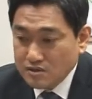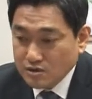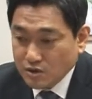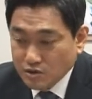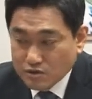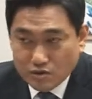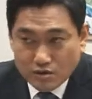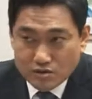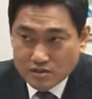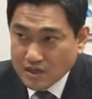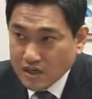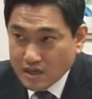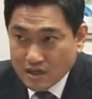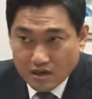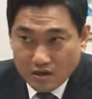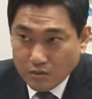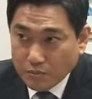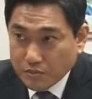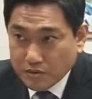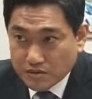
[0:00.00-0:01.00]
전혀
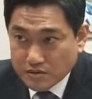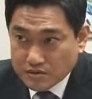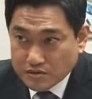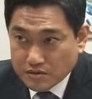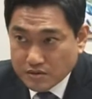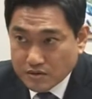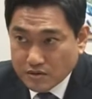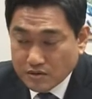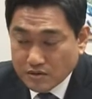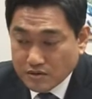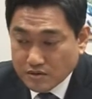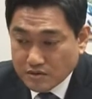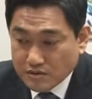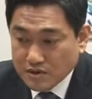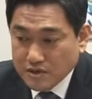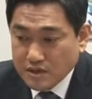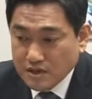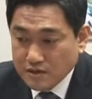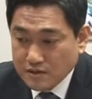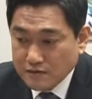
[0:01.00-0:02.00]
차이가 없거든요. 음.
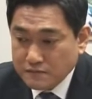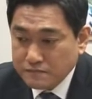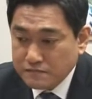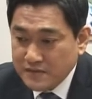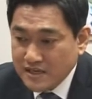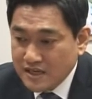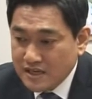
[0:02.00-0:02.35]
그러니까는